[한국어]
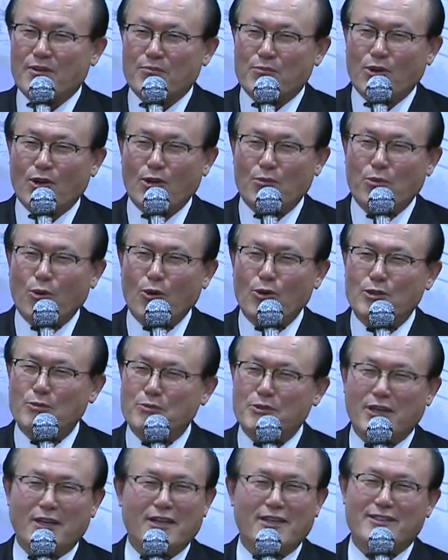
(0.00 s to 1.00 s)
별로 보고
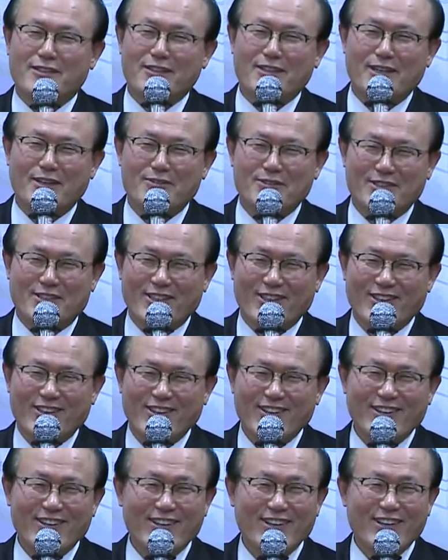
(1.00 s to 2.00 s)
싶지 않았던가 보죠.
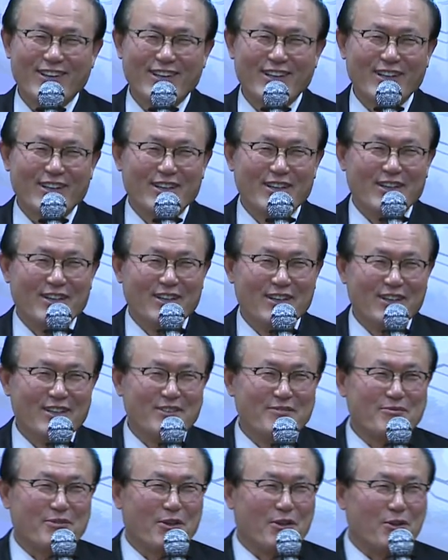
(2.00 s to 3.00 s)
어?
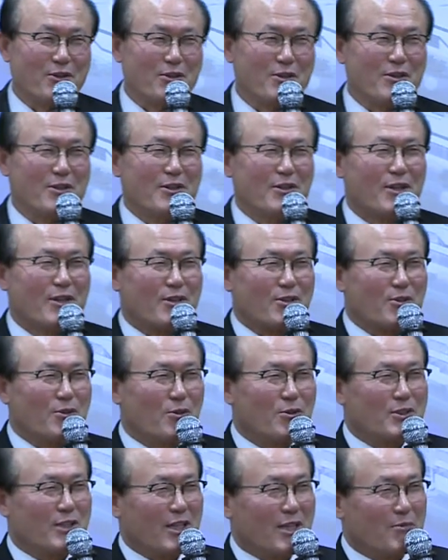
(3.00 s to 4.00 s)
별로
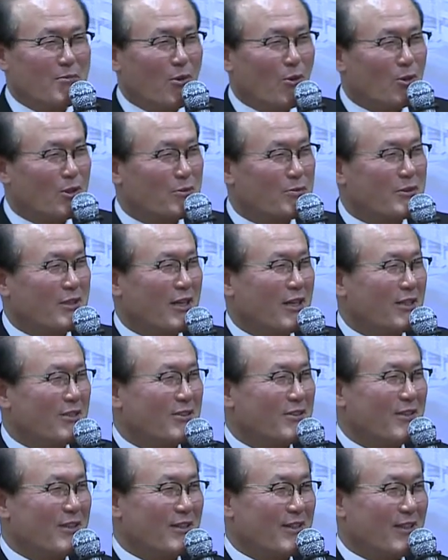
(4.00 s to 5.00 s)
교구장이 보고 싶지
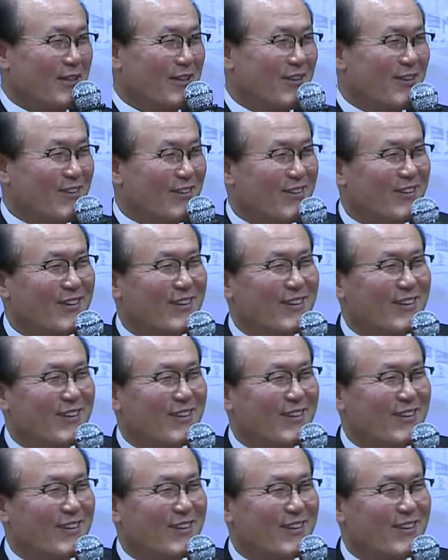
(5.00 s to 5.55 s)
않았던 것 같아요.